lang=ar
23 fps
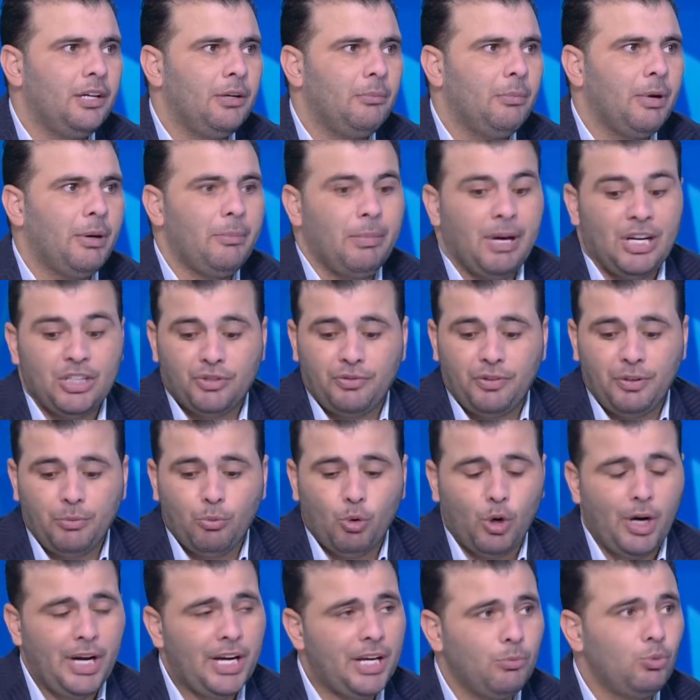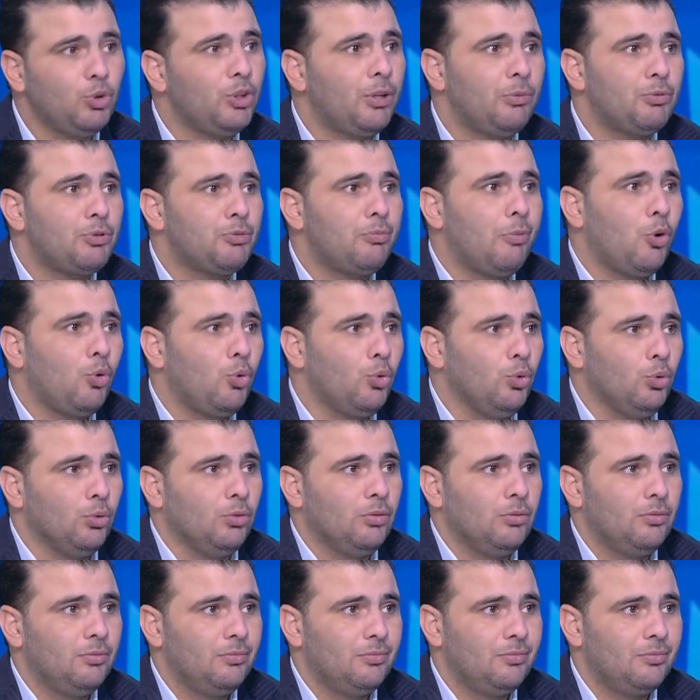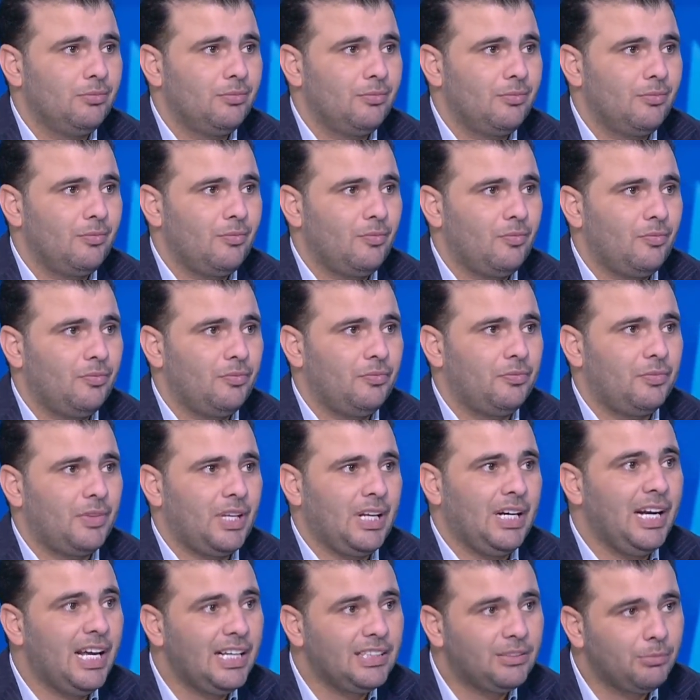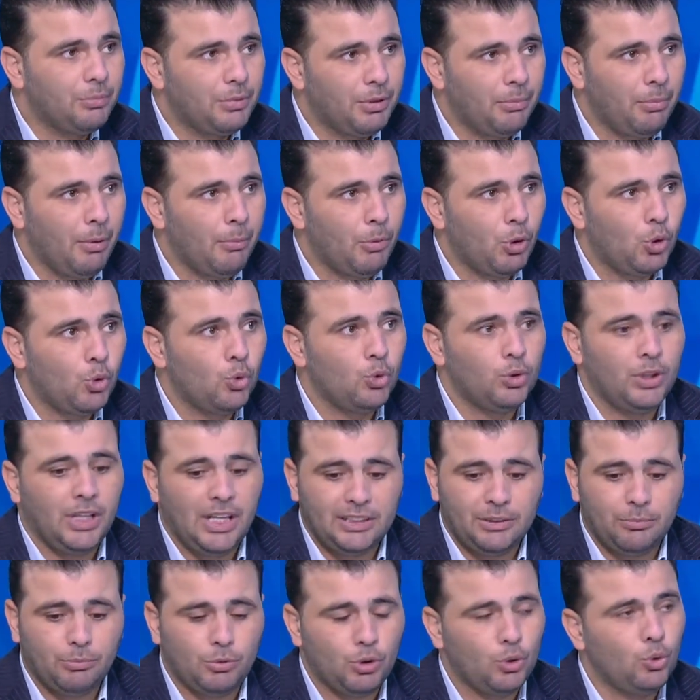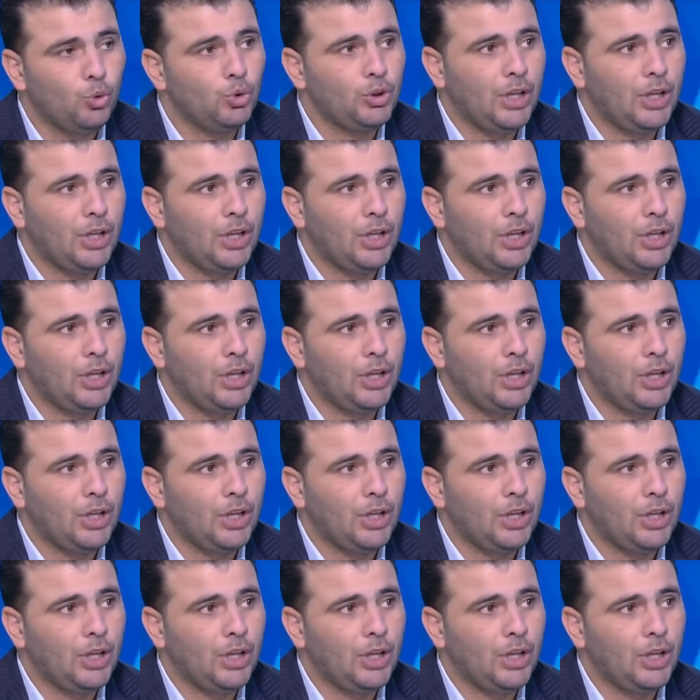ما يبقاش فيه مهاجم وانت مش موجود لازم تبقى موجود لازم عنده تدوس عنده